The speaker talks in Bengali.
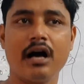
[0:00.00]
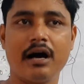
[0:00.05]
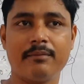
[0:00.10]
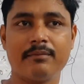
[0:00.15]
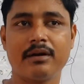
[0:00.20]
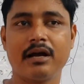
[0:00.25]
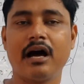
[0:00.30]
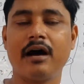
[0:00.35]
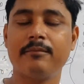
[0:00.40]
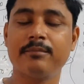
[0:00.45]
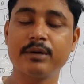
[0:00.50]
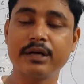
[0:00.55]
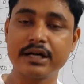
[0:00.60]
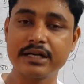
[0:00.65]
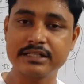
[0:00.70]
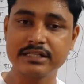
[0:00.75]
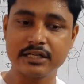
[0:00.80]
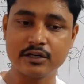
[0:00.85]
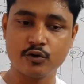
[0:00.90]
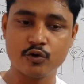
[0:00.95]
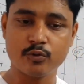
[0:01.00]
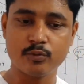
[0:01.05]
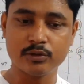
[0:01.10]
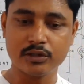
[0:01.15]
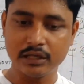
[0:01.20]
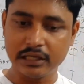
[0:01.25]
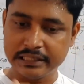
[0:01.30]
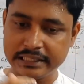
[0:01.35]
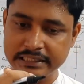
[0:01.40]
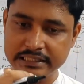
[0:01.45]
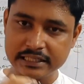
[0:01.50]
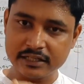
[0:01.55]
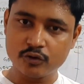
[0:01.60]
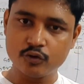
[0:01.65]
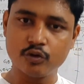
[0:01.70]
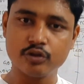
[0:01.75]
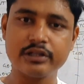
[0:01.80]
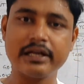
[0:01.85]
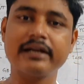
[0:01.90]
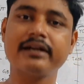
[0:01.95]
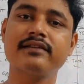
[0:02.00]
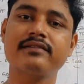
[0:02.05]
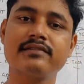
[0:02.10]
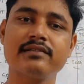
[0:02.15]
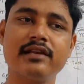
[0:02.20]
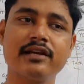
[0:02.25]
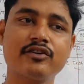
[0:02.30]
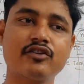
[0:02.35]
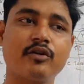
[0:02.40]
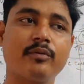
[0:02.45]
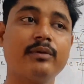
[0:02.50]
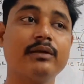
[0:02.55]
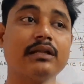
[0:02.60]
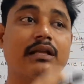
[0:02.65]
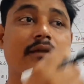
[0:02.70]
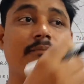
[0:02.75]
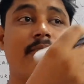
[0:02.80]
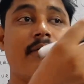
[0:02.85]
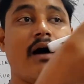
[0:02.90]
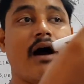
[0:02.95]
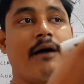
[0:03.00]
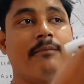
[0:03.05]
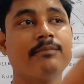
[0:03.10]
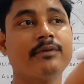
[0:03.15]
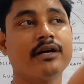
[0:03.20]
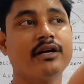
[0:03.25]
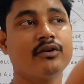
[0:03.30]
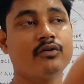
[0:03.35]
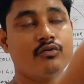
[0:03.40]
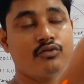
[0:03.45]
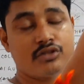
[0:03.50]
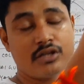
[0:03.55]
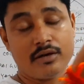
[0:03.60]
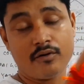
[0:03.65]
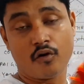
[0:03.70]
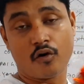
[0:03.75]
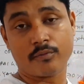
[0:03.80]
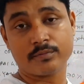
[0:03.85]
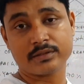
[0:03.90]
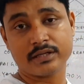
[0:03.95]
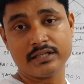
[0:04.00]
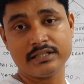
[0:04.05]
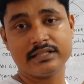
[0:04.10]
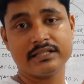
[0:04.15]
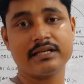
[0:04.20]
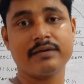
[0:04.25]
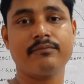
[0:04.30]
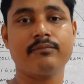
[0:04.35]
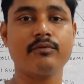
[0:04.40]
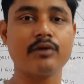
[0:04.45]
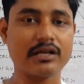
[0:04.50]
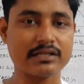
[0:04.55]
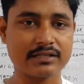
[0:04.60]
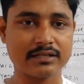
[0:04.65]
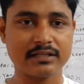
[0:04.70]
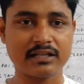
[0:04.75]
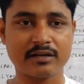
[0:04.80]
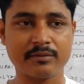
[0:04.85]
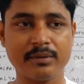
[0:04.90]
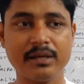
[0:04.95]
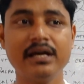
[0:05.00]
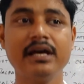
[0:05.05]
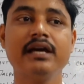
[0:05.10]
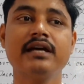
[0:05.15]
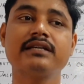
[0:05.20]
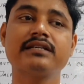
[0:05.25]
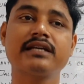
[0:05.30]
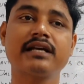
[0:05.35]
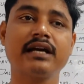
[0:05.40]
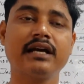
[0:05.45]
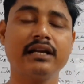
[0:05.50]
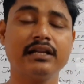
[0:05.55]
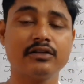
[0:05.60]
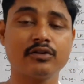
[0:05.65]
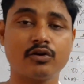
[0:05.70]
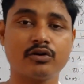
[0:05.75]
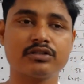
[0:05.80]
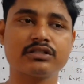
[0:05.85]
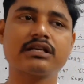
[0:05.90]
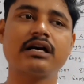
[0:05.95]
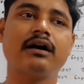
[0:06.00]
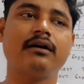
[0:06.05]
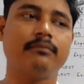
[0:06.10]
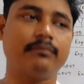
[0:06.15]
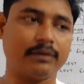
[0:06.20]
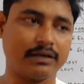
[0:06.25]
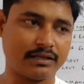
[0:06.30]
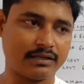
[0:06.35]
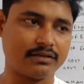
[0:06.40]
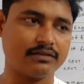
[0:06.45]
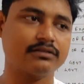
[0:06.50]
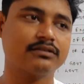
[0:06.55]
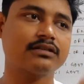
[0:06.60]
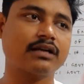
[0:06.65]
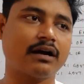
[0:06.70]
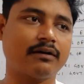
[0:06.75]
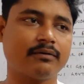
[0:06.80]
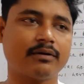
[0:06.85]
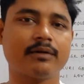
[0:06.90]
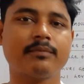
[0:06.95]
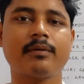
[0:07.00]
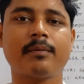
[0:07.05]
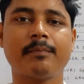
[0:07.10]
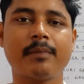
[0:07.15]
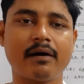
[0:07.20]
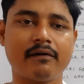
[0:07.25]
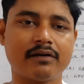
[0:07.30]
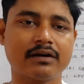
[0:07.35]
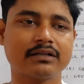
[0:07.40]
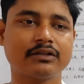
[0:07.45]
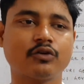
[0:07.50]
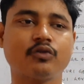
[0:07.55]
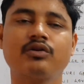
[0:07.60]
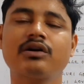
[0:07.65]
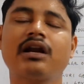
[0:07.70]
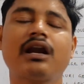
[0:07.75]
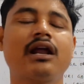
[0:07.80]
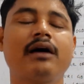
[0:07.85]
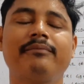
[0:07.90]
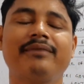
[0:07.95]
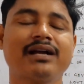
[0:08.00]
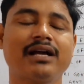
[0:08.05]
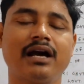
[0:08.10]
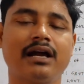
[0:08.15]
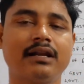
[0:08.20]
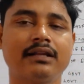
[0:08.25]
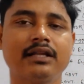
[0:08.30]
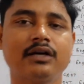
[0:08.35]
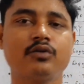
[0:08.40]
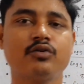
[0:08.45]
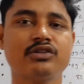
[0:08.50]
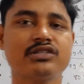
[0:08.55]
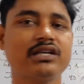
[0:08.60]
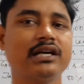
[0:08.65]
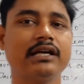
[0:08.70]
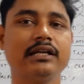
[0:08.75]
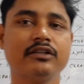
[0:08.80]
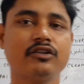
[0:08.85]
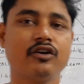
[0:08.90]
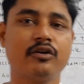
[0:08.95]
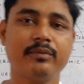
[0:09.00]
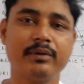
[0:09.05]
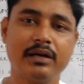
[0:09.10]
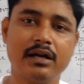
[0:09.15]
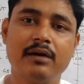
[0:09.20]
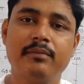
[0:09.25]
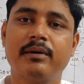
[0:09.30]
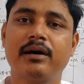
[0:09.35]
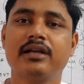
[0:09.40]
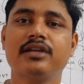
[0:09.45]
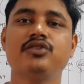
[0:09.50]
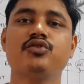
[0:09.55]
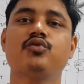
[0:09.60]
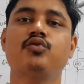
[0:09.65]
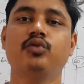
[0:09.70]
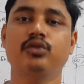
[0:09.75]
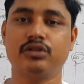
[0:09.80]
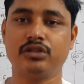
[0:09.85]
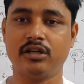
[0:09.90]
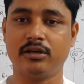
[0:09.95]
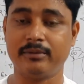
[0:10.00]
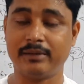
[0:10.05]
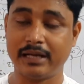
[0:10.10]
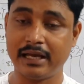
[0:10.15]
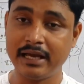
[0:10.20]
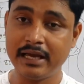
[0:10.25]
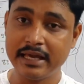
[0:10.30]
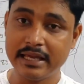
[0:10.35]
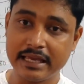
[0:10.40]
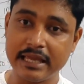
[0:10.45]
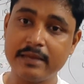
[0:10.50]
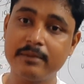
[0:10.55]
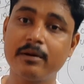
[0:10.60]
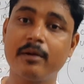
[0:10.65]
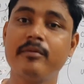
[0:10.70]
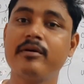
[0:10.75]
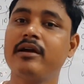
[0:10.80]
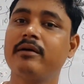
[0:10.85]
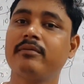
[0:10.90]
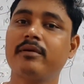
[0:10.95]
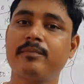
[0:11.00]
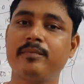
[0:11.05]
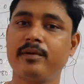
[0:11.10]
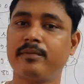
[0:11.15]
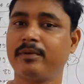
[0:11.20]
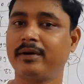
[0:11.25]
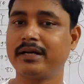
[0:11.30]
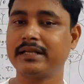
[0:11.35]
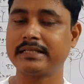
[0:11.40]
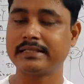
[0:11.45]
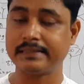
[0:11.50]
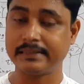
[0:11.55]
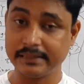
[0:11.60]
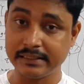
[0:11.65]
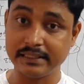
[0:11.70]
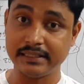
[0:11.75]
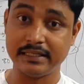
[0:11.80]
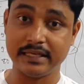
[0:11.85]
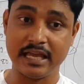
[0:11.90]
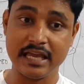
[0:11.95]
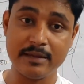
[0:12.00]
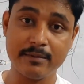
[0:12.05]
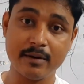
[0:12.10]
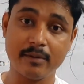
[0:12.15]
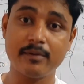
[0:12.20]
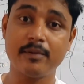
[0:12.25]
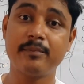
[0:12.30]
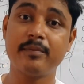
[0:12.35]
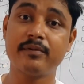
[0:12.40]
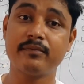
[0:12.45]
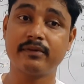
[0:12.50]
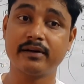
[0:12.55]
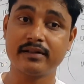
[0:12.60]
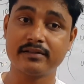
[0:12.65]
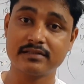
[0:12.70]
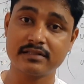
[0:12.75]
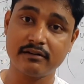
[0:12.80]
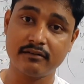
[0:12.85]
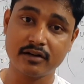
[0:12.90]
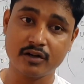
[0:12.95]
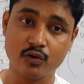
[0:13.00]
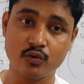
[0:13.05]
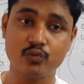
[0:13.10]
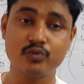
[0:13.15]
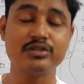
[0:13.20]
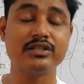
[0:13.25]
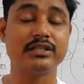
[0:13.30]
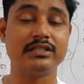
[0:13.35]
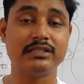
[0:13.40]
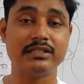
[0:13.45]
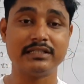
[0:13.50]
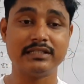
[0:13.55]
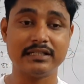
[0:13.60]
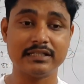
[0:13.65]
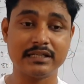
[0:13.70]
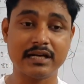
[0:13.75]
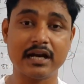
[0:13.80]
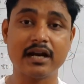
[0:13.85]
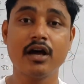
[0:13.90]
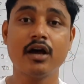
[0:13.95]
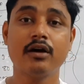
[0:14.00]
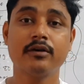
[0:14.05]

আমরা আপ আপগ্রেডেশন করবো তাহলে নিচেরগুলোতে একটা সিলেক্ট হবে তাহলে আপগ্রেড অনুযায়ী অপশান যেটা ফার্স্টে থাকবে সেখানে মানে যাওয়া বা পাওয়ার তখন আর আমাকে আলাদা করে সাজাতে হবে না বা কিছু করতে হবে না এইভাবেই আমরা প্রেফারেন্স দিই এইভাবে প্রেফারেন্স দেওয়াটা উচিত যে যেটা